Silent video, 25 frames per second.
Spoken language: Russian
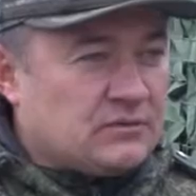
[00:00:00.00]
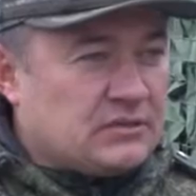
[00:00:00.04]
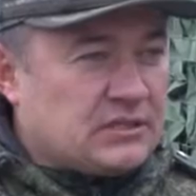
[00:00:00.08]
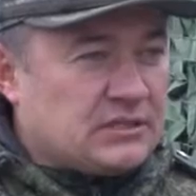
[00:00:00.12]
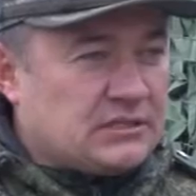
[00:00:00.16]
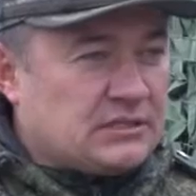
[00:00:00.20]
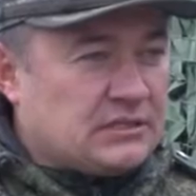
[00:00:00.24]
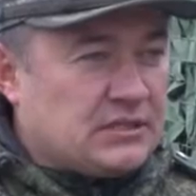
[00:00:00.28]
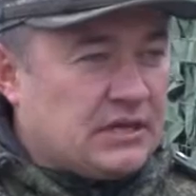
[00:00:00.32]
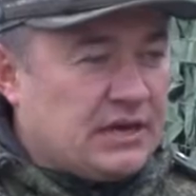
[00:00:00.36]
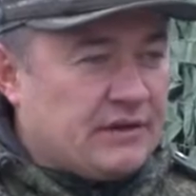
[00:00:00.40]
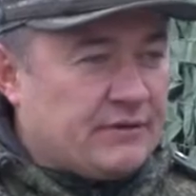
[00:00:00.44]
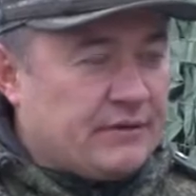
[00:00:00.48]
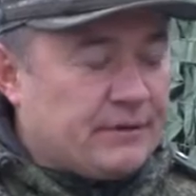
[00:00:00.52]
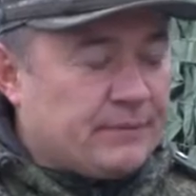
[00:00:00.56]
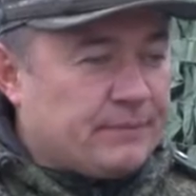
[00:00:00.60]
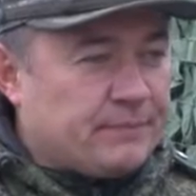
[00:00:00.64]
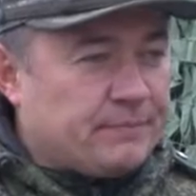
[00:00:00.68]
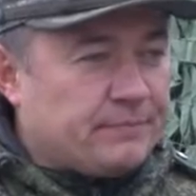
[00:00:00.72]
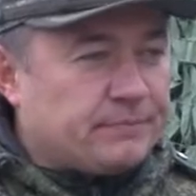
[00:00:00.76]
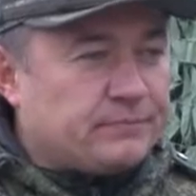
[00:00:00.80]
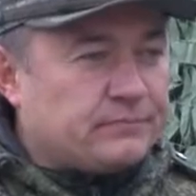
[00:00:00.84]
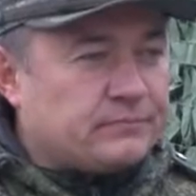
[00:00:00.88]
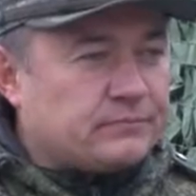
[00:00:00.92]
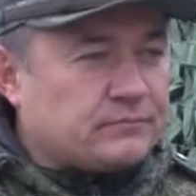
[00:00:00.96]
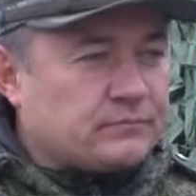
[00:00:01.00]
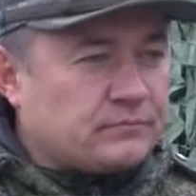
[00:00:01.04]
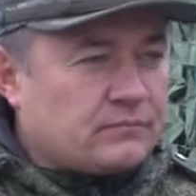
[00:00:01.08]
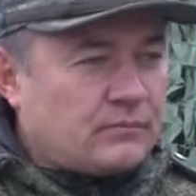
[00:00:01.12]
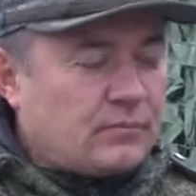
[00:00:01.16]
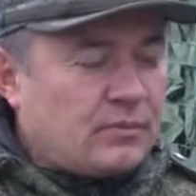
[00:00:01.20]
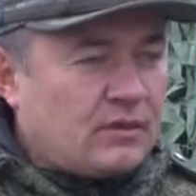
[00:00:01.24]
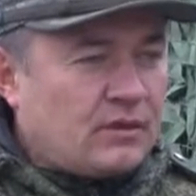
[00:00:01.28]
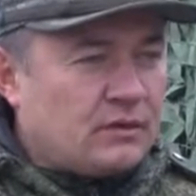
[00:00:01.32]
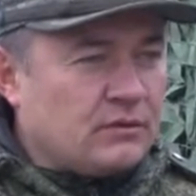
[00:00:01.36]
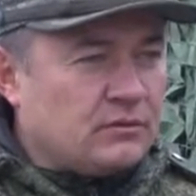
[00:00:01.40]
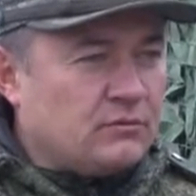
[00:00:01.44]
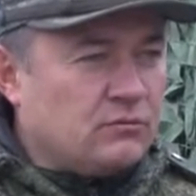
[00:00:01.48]
составе
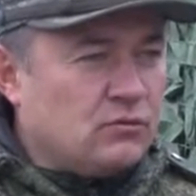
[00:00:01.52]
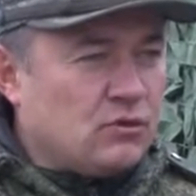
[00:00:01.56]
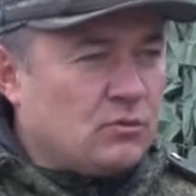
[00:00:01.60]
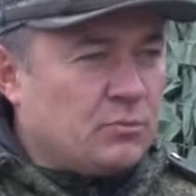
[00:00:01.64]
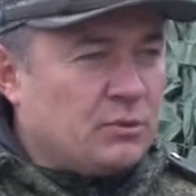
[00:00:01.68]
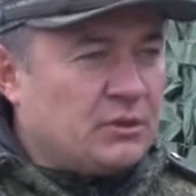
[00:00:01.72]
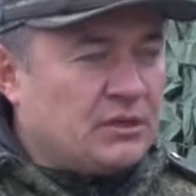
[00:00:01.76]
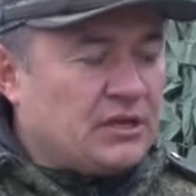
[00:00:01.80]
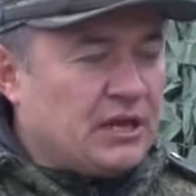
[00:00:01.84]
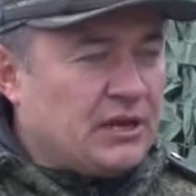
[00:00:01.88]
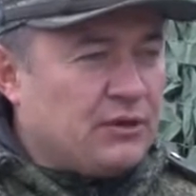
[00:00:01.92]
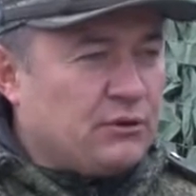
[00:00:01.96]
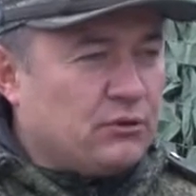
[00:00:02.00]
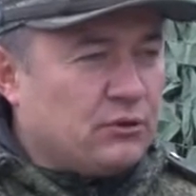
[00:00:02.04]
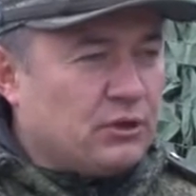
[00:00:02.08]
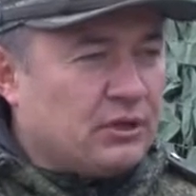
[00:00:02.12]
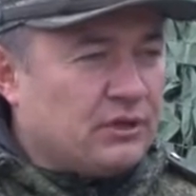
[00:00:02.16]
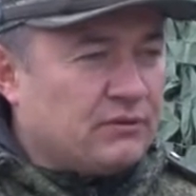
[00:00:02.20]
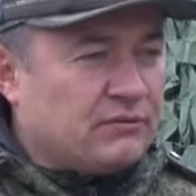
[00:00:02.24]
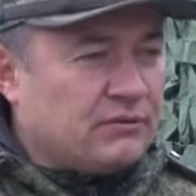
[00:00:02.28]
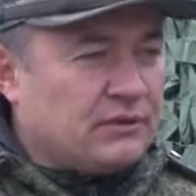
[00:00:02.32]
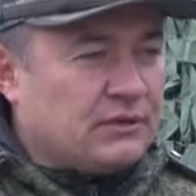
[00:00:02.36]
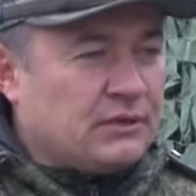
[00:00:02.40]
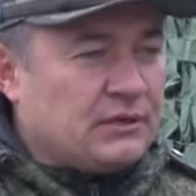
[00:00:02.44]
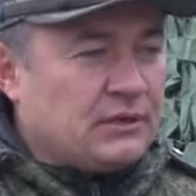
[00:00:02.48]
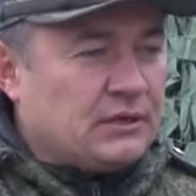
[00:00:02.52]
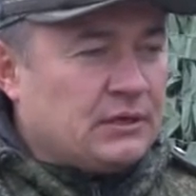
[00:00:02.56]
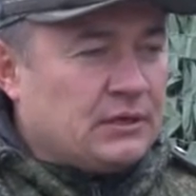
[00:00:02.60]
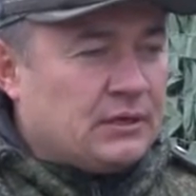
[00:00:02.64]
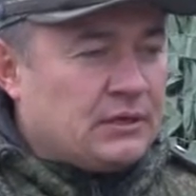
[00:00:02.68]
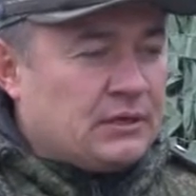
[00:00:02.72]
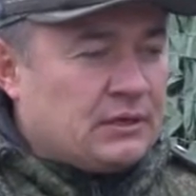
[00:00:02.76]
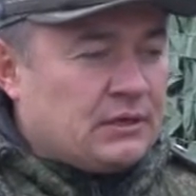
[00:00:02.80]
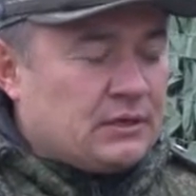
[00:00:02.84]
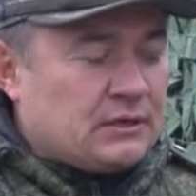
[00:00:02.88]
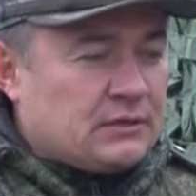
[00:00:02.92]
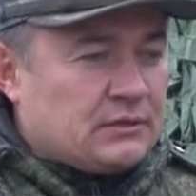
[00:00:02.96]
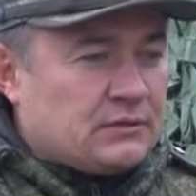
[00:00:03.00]
двух батальонов
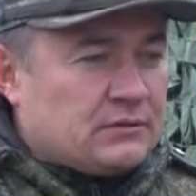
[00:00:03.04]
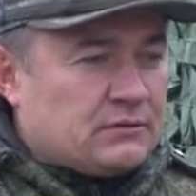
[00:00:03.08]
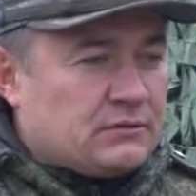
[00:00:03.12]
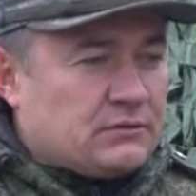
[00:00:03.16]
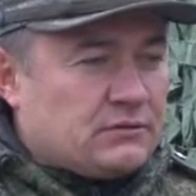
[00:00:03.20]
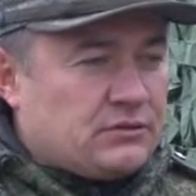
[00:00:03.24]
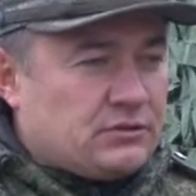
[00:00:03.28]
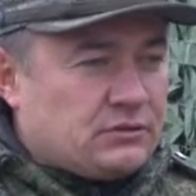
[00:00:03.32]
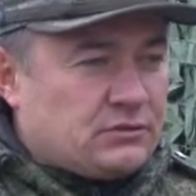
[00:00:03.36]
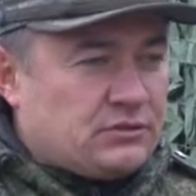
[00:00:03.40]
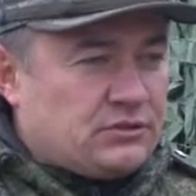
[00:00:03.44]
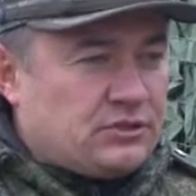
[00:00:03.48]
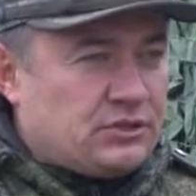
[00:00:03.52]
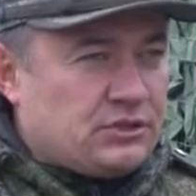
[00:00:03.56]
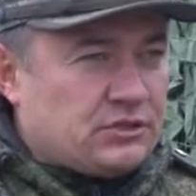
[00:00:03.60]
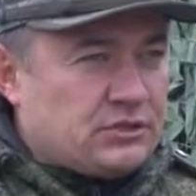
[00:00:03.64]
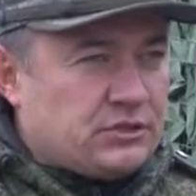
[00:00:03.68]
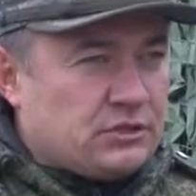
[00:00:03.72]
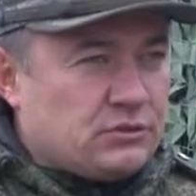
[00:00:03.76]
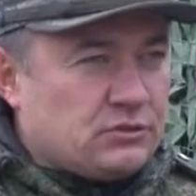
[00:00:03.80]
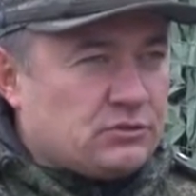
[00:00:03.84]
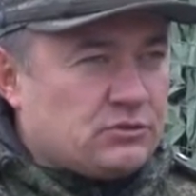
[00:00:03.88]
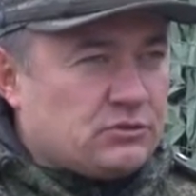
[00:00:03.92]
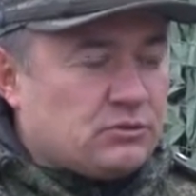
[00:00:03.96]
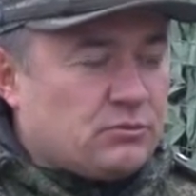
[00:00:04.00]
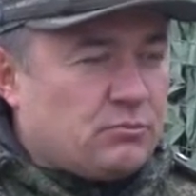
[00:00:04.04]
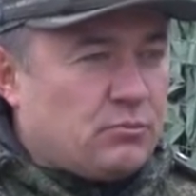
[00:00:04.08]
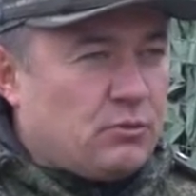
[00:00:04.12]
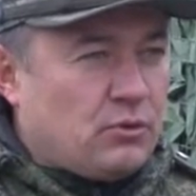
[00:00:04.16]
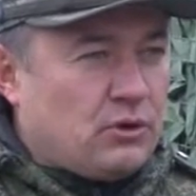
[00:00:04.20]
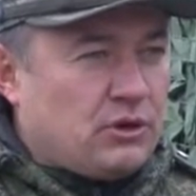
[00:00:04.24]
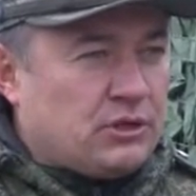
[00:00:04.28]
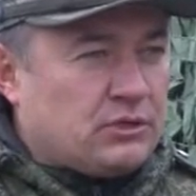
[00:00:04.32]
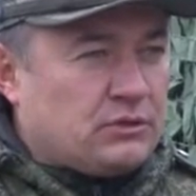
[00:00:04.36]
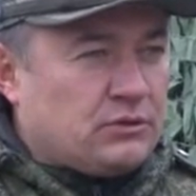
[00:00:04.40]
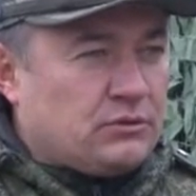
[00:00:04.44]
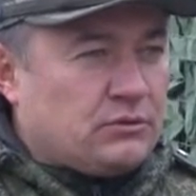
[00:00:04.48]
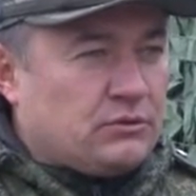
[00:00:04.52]
ну, численностью
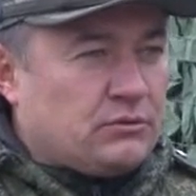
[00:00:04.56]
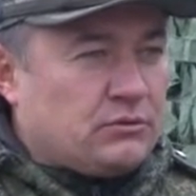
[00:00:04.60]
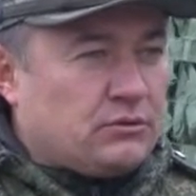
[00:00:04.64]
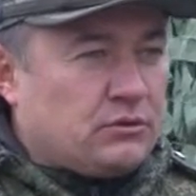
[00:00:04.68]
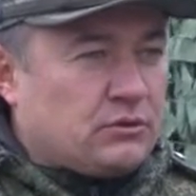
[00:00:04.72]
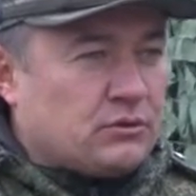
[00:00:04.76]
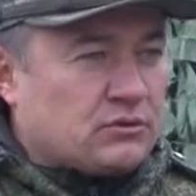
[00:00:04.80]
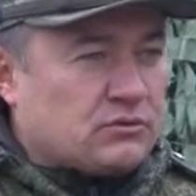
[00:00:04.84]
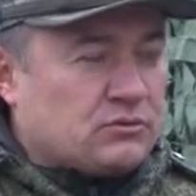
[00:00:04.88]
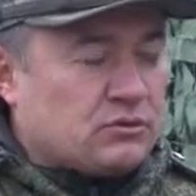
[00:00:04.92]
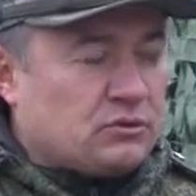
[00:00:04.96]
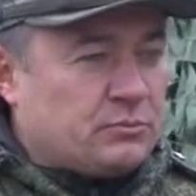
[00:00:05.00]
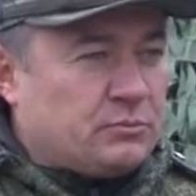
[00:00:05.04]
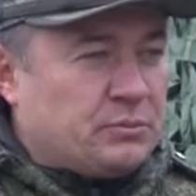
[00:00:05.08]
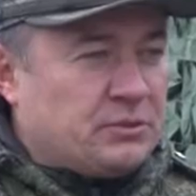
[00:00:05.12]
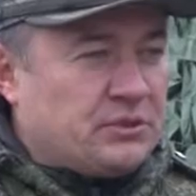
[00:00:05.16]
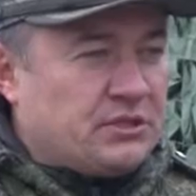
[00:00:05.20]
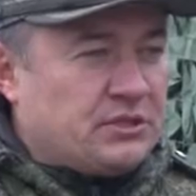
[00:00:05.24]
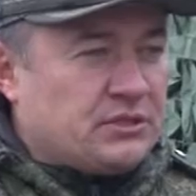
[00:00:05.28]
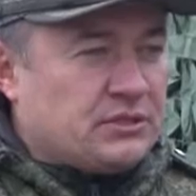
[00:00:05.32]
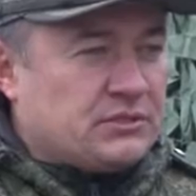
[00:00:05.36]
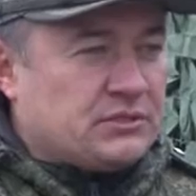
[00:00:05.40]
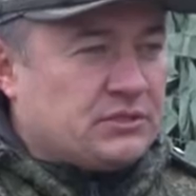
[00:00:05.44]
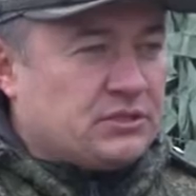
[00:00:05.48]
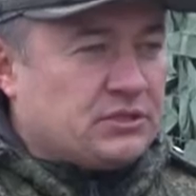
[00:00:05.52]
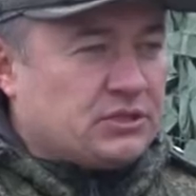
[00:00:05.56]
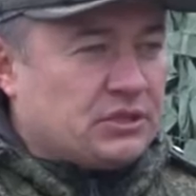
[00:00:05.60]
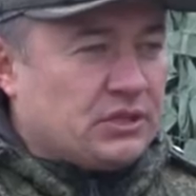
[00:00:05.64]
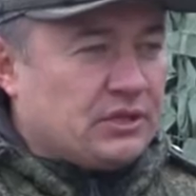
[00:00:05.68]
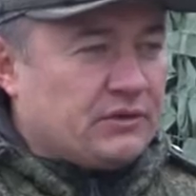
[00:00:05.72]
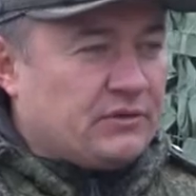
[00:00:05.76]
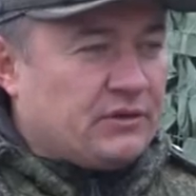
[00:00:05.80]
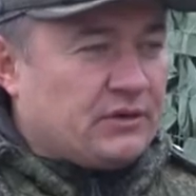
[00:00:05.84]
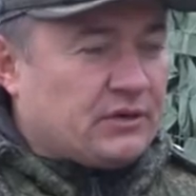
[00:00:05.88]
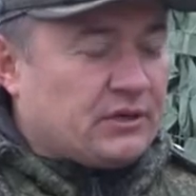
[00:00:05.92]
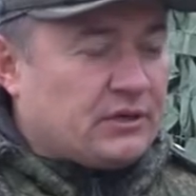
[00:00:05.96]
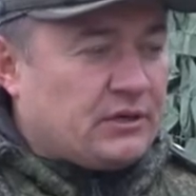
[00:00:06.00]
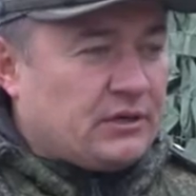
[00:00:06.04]
более 350
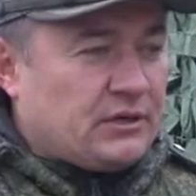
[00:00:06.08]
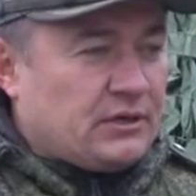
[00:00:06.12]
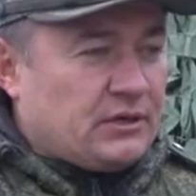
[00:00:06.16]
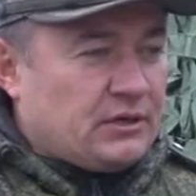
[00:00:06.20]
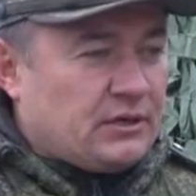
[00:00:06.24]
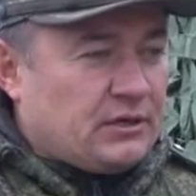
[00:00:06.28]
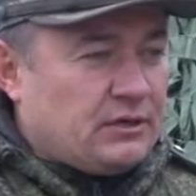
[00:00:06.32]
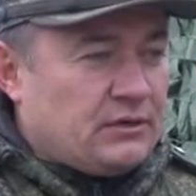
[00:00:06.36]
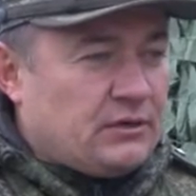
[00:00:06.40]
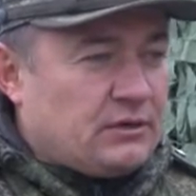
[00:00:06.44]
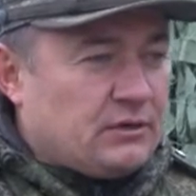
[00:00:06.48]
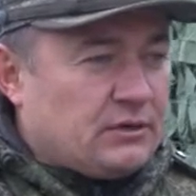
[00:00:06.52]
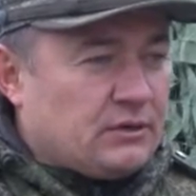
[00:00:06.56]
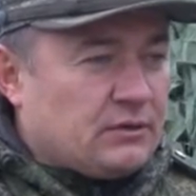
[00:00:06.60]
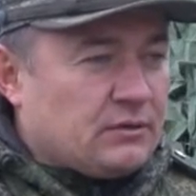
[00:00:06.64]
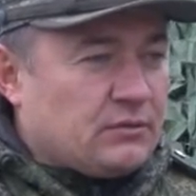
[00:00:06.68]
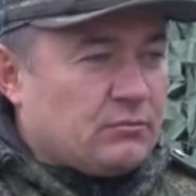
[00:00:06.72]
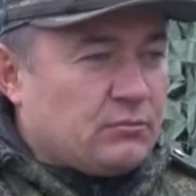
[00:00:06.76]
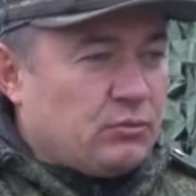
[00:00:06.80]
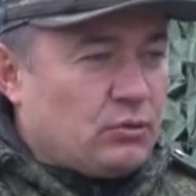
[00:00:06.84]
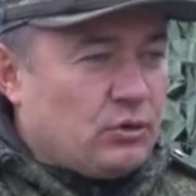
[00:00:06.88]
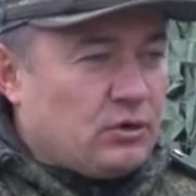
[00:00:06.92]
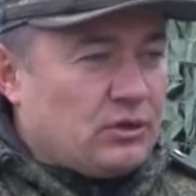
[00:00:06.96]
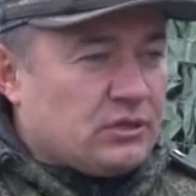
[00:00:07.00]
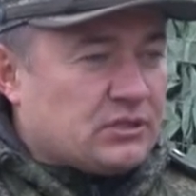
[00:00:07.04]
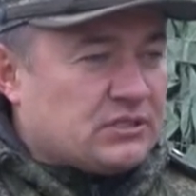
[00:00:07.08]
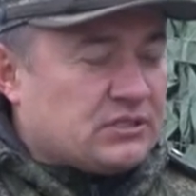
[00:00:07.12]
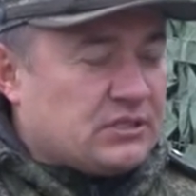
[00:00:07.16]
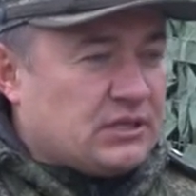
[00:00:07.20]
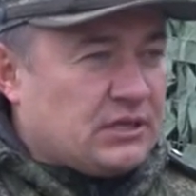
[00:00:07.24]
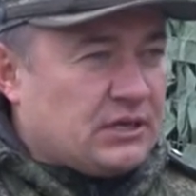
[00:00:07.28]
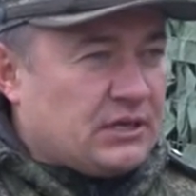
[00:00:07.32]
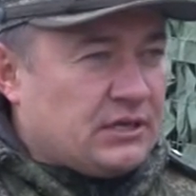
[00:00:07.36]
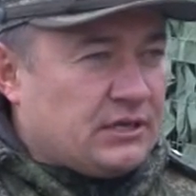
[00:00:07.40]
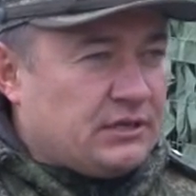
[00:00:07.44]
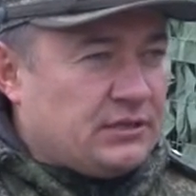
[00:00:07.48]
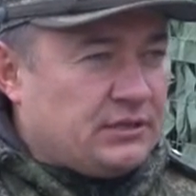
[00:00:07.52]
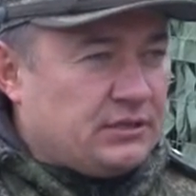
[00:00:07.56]
человек и более
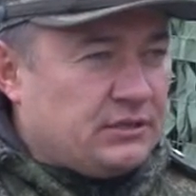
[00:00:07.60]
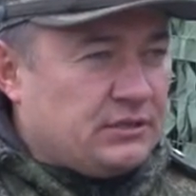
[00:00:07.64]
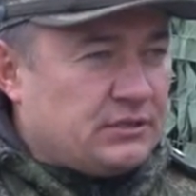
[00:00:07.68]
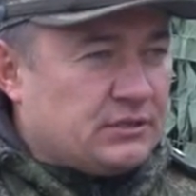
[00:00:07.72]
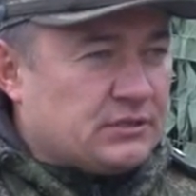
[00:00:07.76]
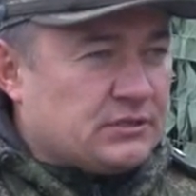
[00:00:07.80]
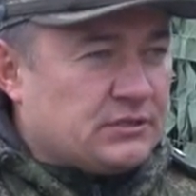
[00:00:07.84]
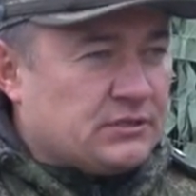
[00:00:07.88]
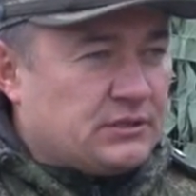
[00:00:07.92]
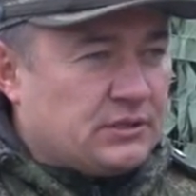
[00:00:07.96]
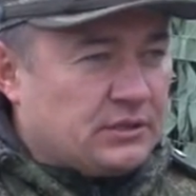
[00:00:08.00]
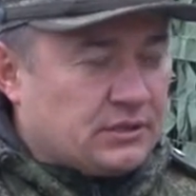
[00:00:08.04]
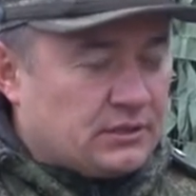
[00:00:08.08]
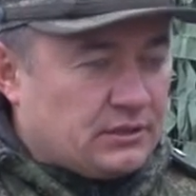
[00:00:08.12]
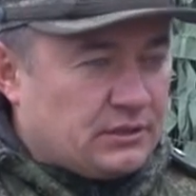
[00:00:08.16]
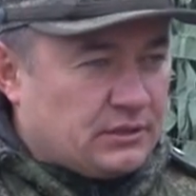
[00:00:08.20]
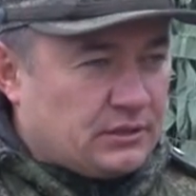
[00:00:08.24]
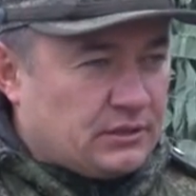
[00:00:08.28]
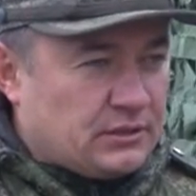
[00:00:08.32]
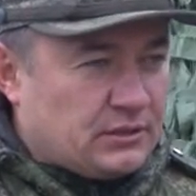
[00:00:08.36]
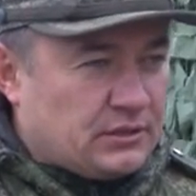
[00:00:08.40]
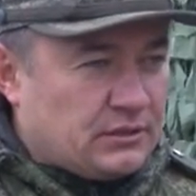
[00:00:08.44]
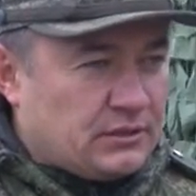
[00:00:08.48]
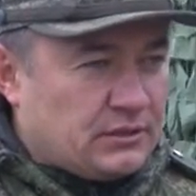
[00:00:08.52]
100 единиц техники.